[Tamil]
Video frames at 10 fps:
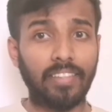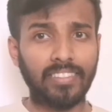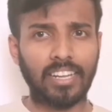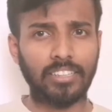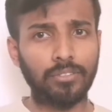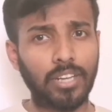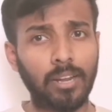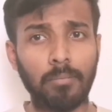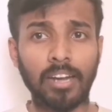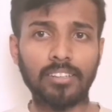அந்த
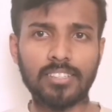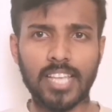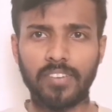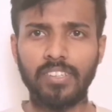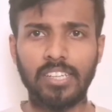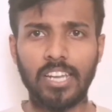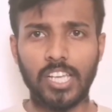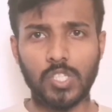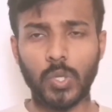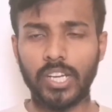கதவுக்கான மாற்று சாவி
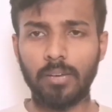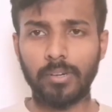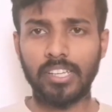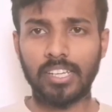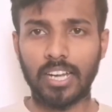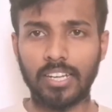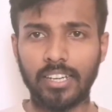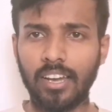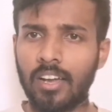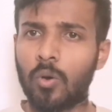இல்லை ஸோ என்ன
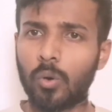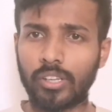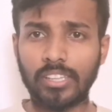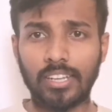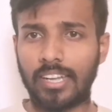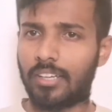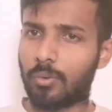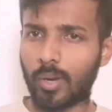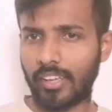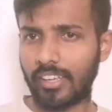பண்ணியிருக்காங்கன்னா ஓகே இந்த
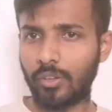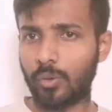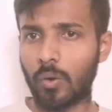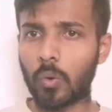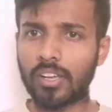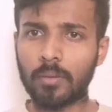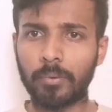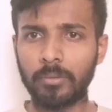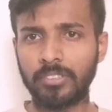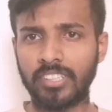கதவு உடைக்கணும் உங்களுக்கு
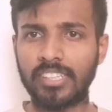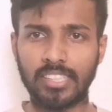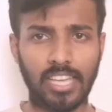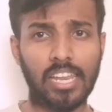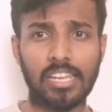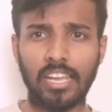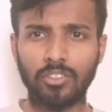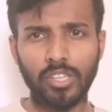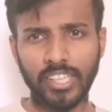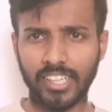பெர்மிஷன் நீங்கள்
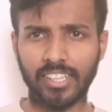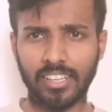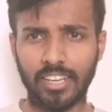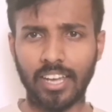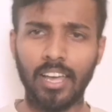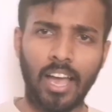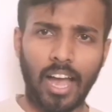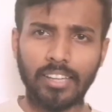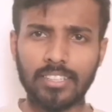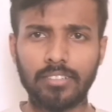தரீங்களான்னு சொல்லி கேட்டிருக்காங்க
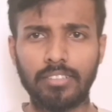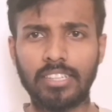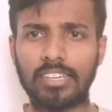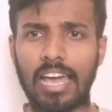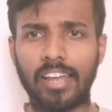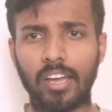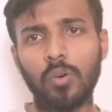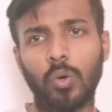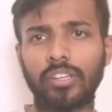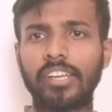அதுக்கு வந்து
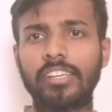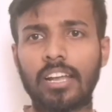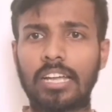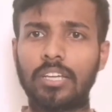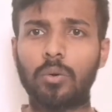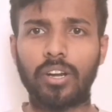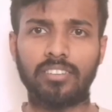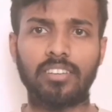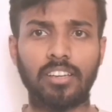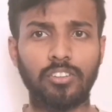கிளாராக ஓகே நீங்கள் கதவு
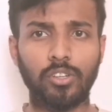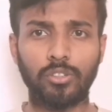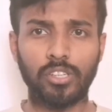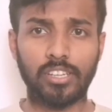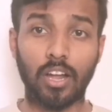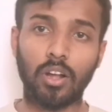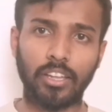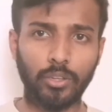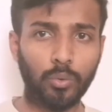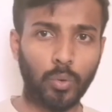உடச்சிருங்கன்னு சொல்லி சொல்லியிருக்காங்க
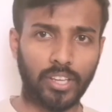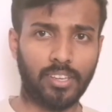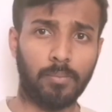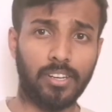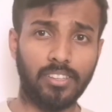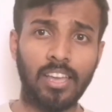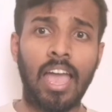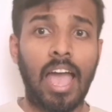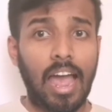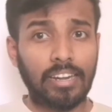கதவும் உடைக்கப்படுது
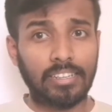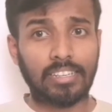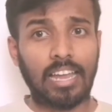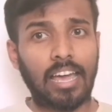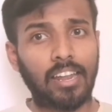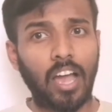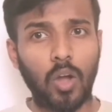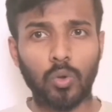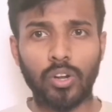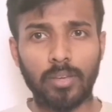அண்டு கிளாராக
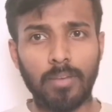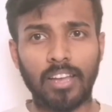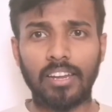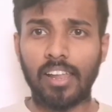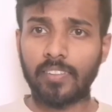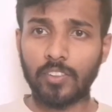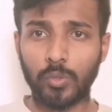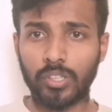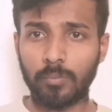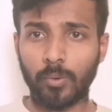அவங்களுடைய பேக் எல்லாத்தையும்
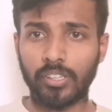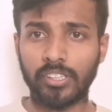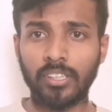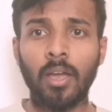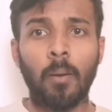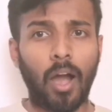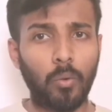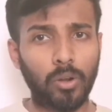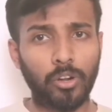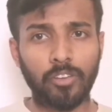தூக்கி போட்டுட்டு
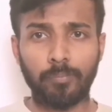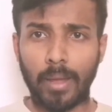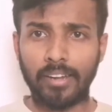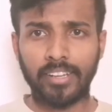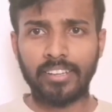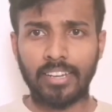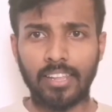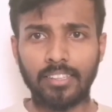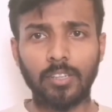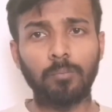அவங்களுடைய பேண்ட்டையும்
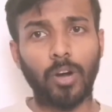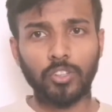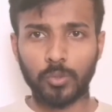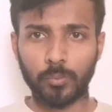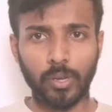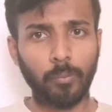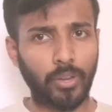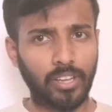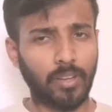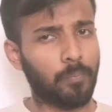கலத்திட்டு பாத்ரூம்குள்ளே
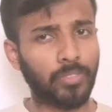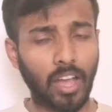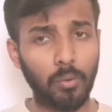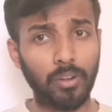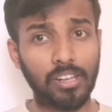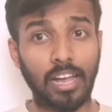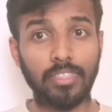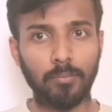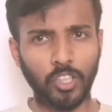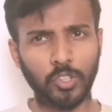போகிறாங்க அவங்களுக்கு
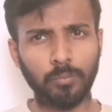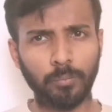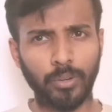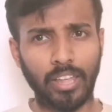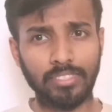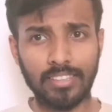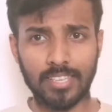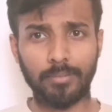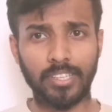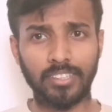அந்த பாத்ரூம் போன அந்த
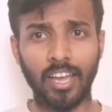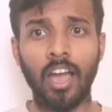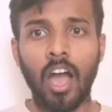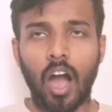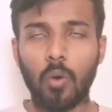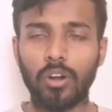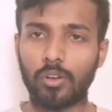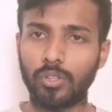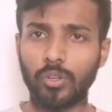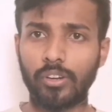சமயம் தான்
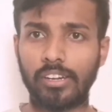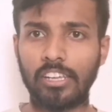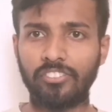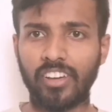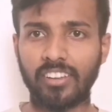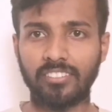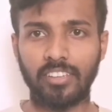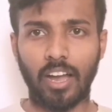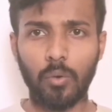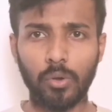அவங்களுக்கு வந்து ஒரு ரிலீஃபாக
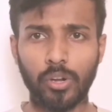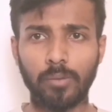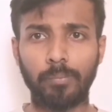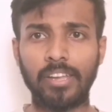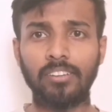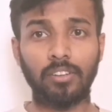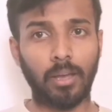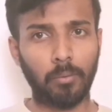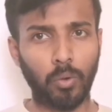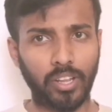இருந்துச்சு அவங்களுடைய பெயின்
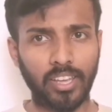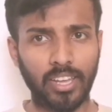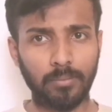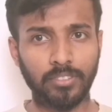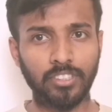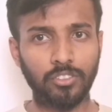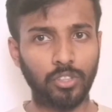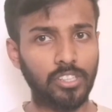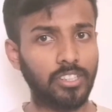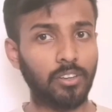க குறைய
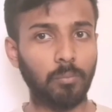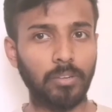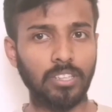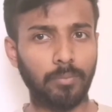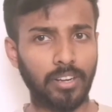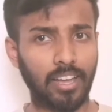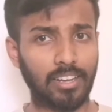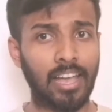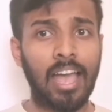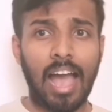ஆரம்பிச்சதுன்னு சொல்லிட்டு ரொம்ப இது
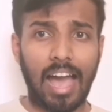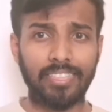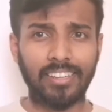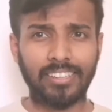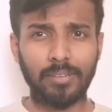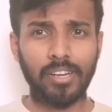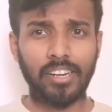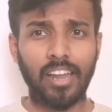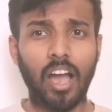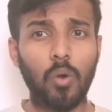பண்ணாங்க அந்த
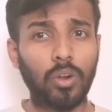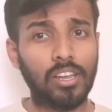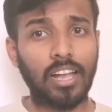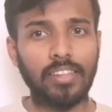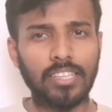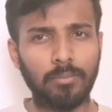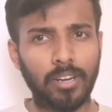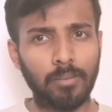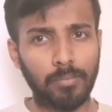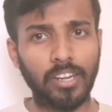டைமில் என்னென்னா அவங்களுக்கு
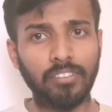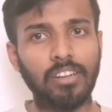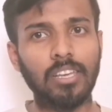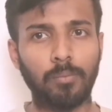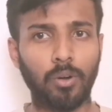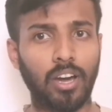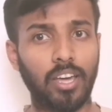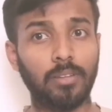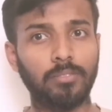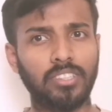அதிகமான பிளட் வெளியே போக
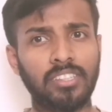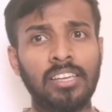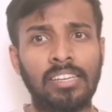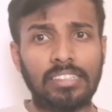ஆரம்பிச்சிது